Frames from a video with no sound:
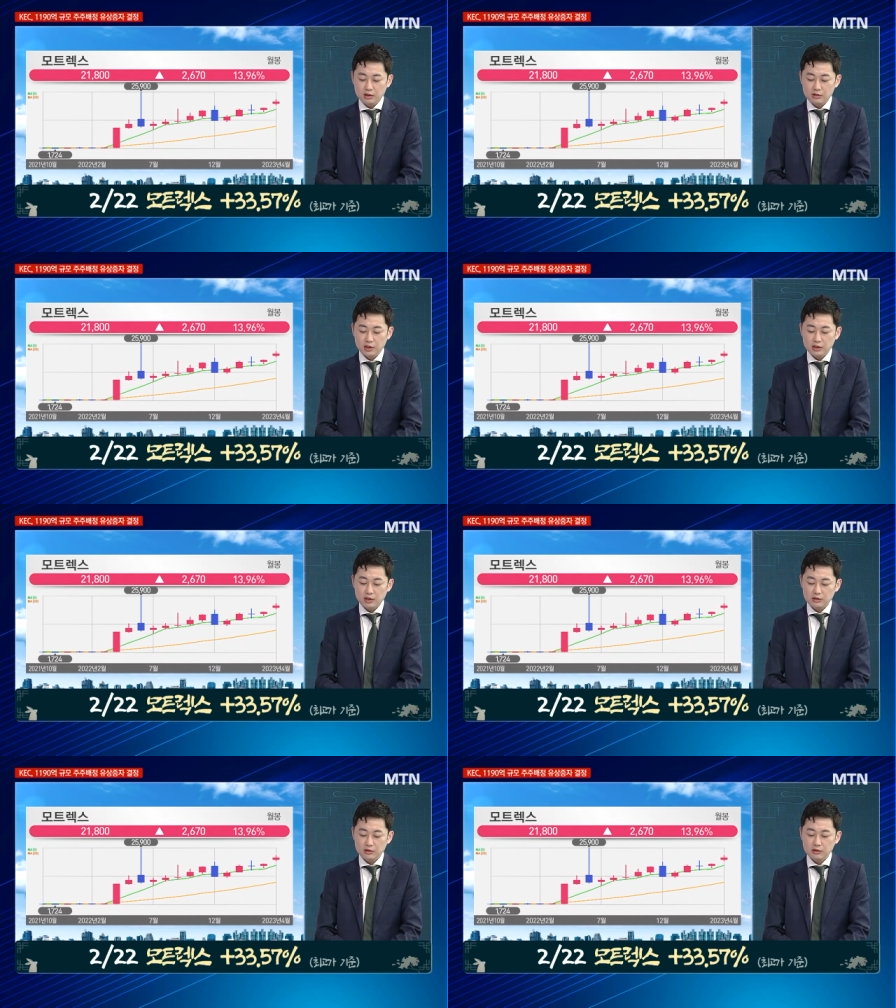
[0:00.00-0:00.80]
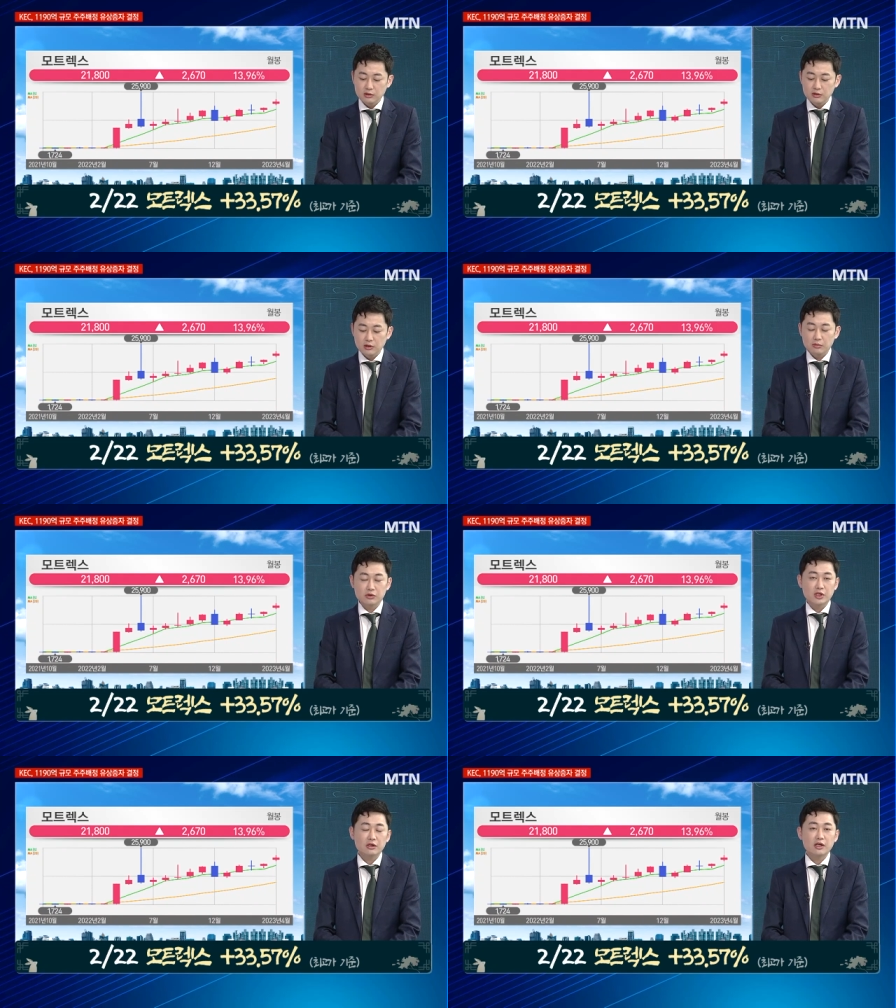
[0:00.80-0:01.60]
그에 따라서 뭐
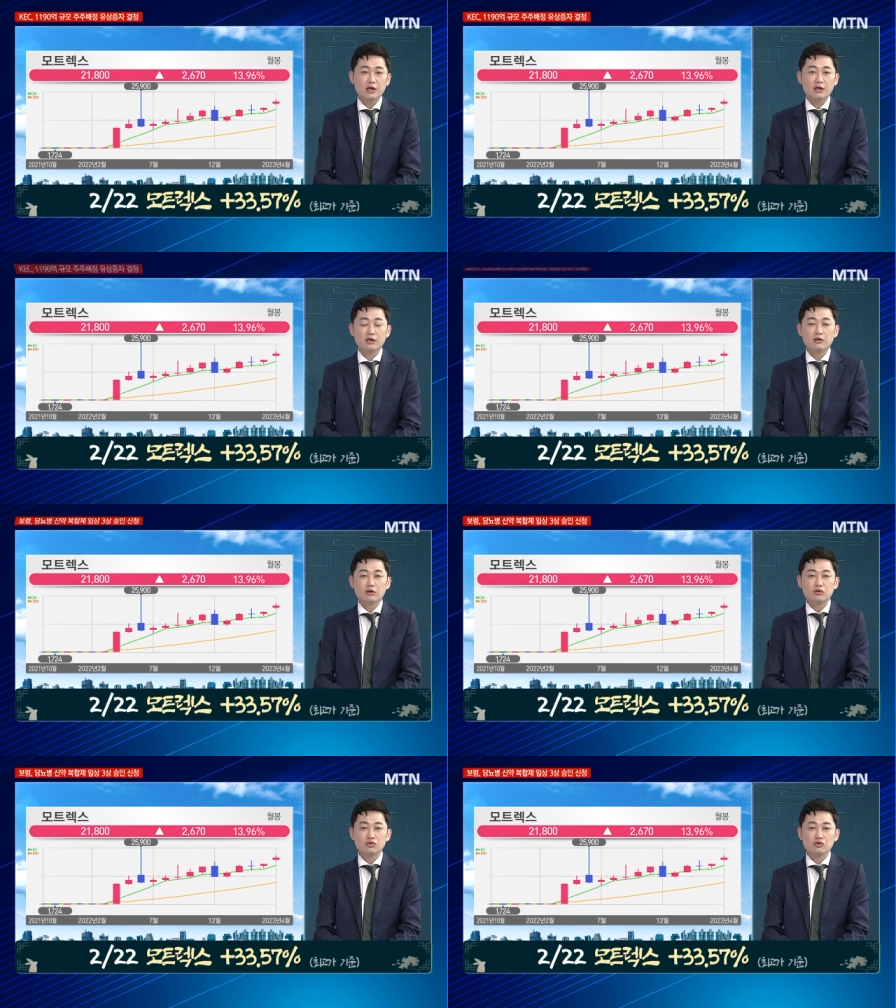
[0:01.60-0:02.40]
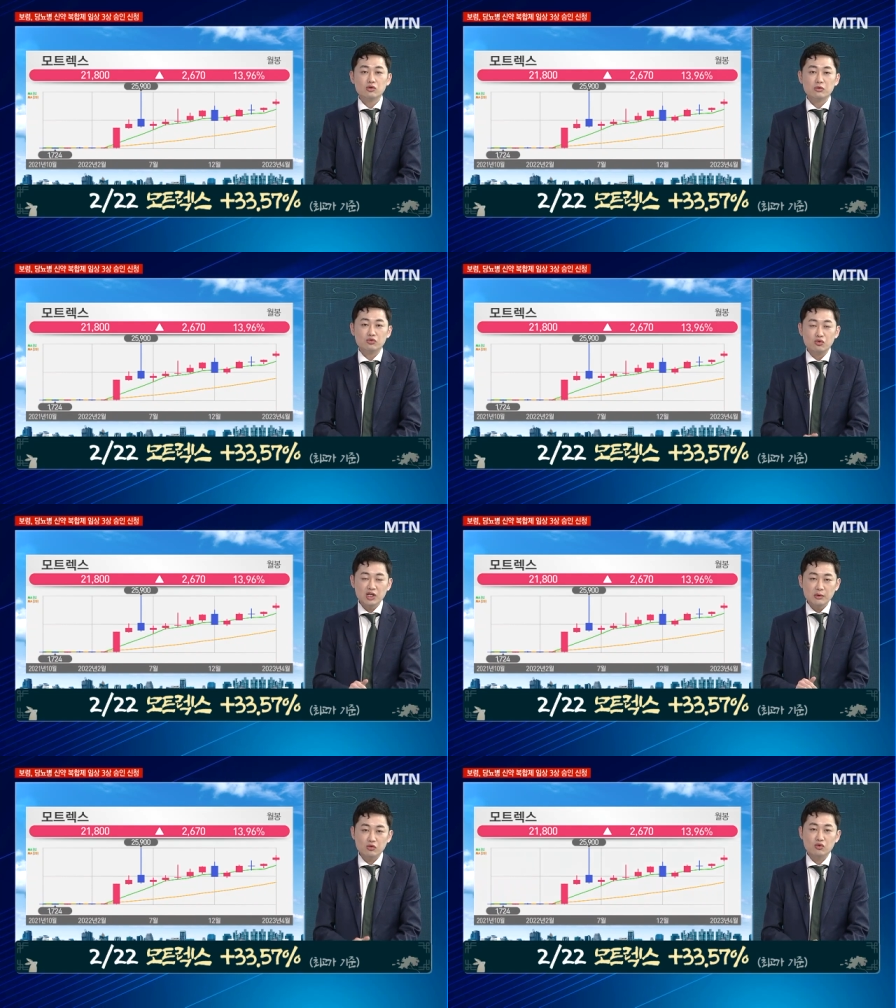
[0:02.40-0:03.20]
최근에 어느 정도 뭐
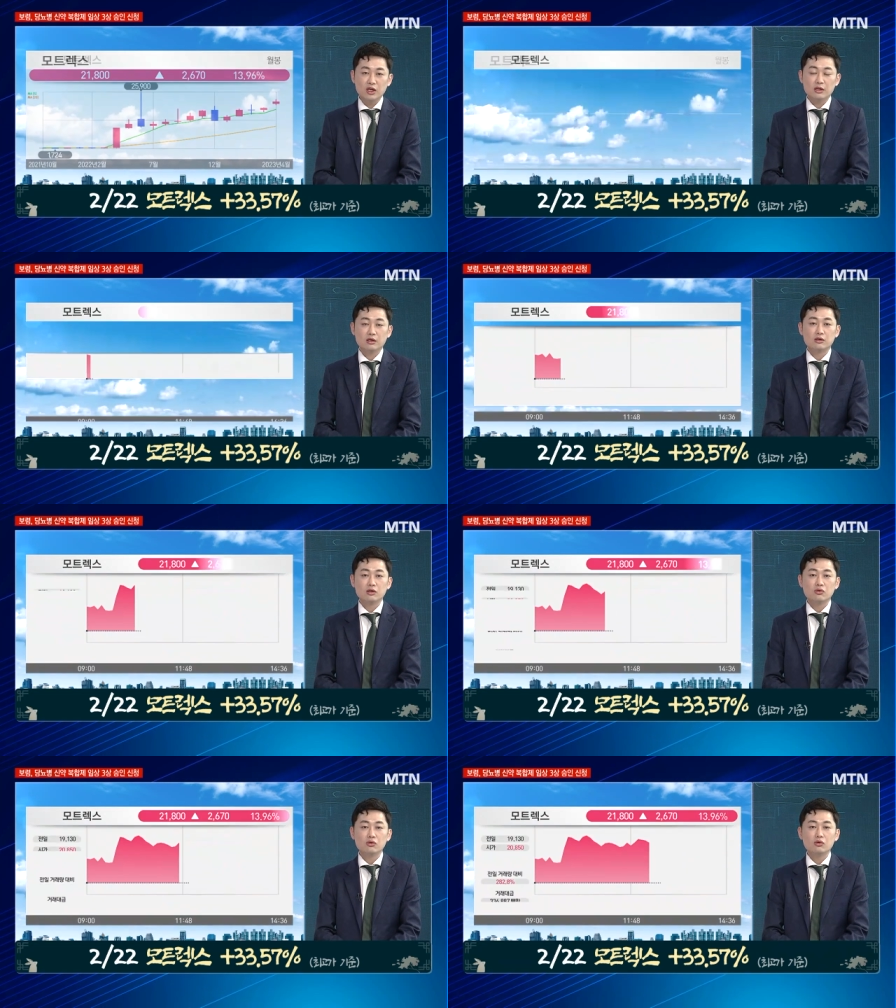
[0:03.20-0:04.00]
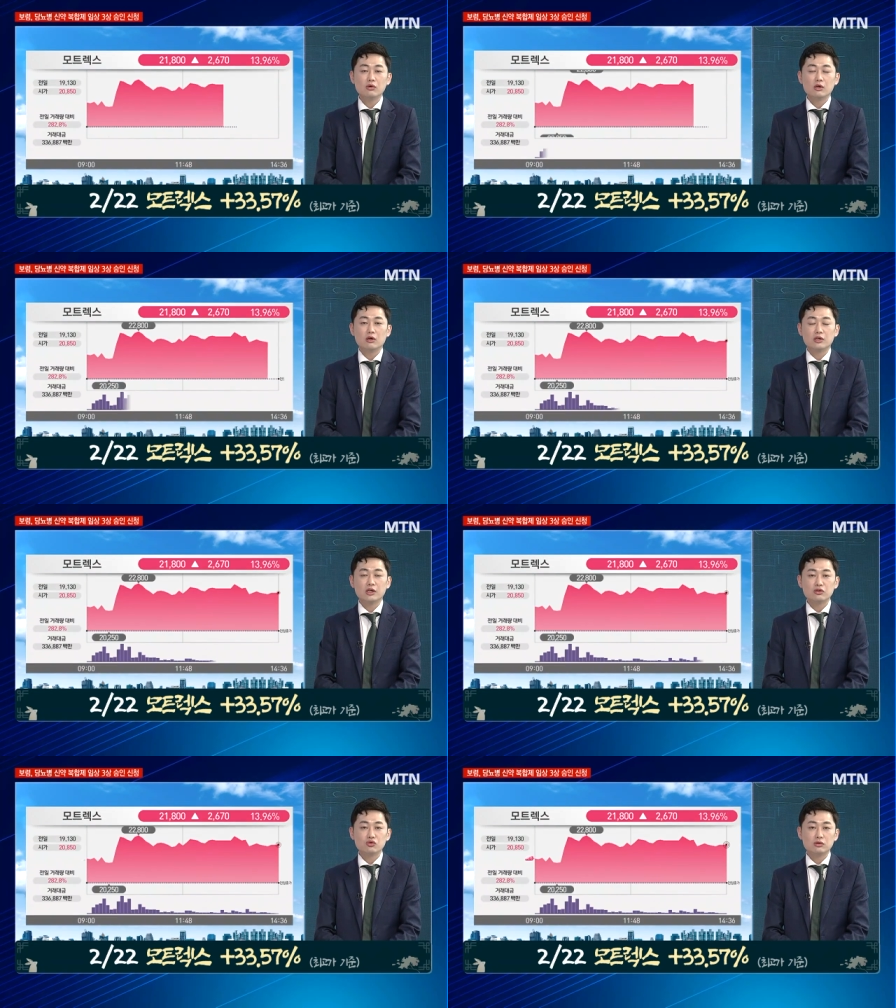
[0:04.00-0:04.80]
눌림의 구간 그리고
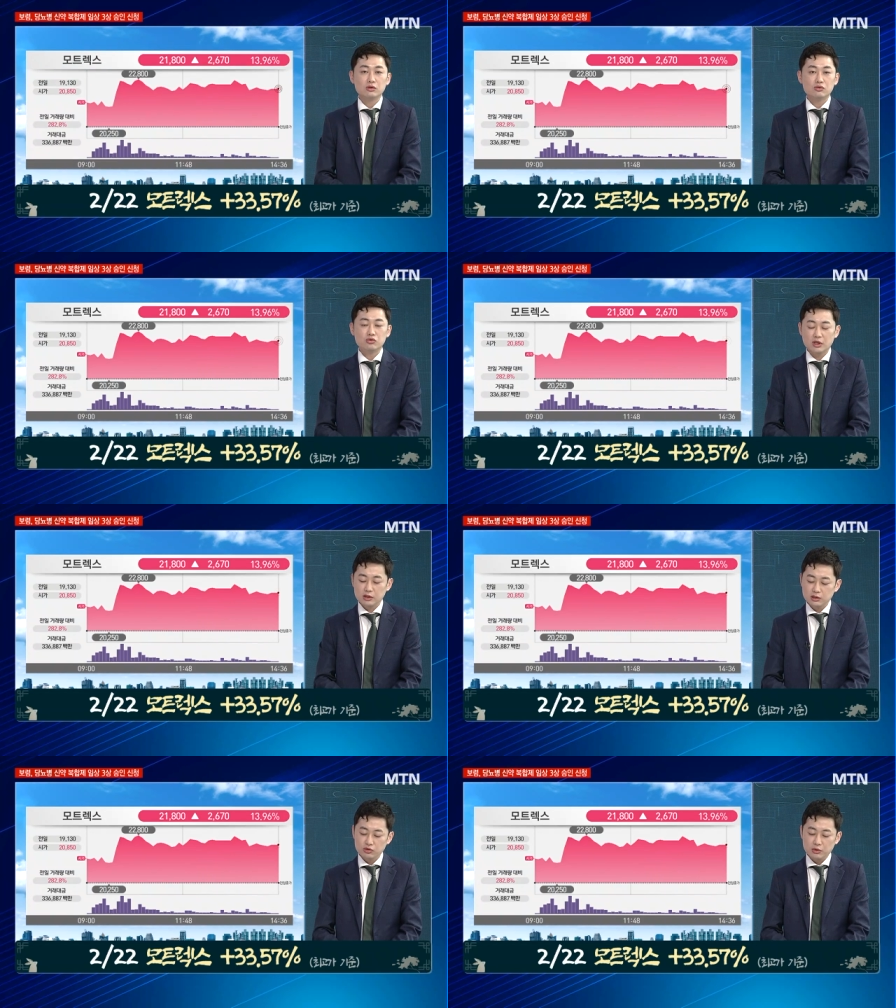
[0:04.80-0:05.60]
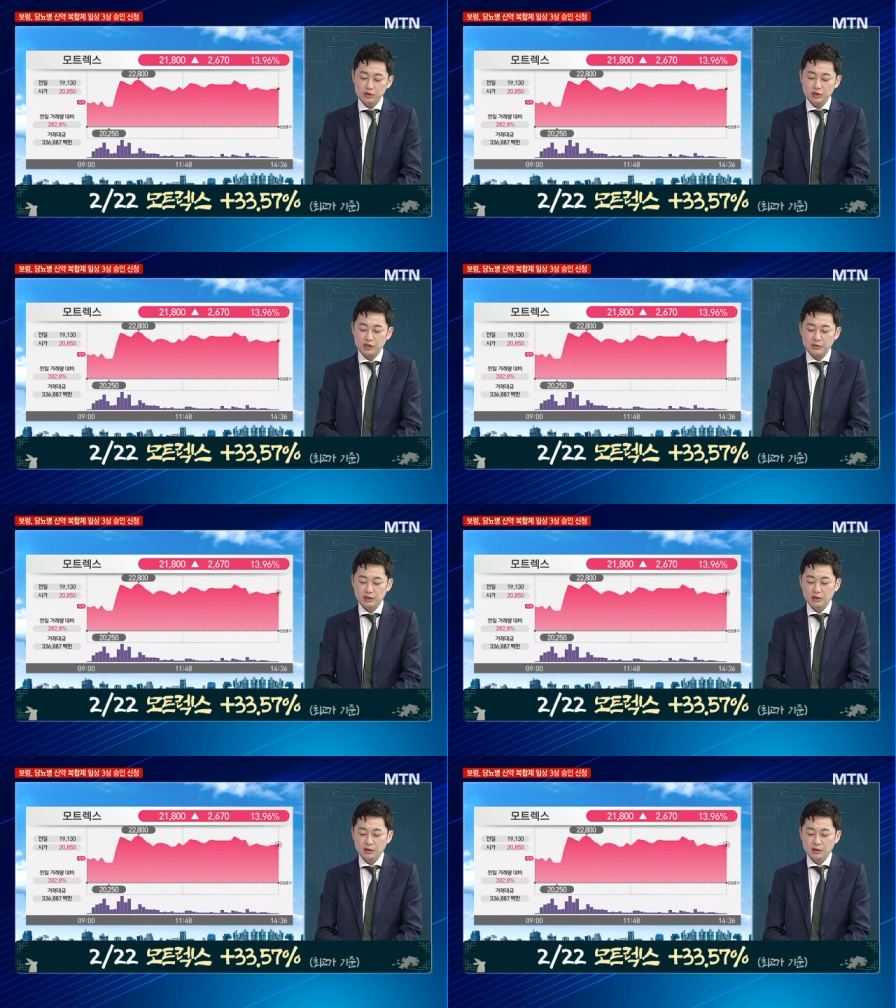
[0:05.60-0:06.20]
기간 조정 구간을 좀 거쳤지만